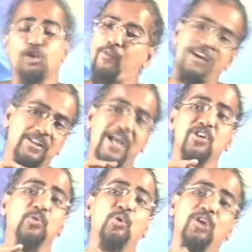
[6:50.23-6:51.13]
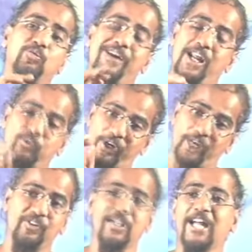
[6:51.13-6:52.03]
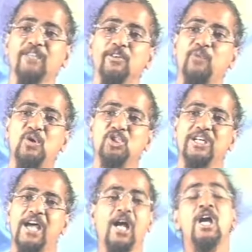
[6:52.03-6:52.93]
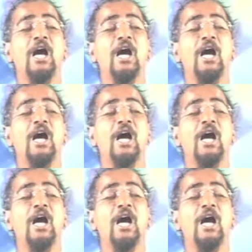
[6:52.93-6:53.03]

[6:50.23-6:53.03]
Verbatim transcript: तो वैज्ञानिकों के द्वारा वहां भी आदमी पहुंच गया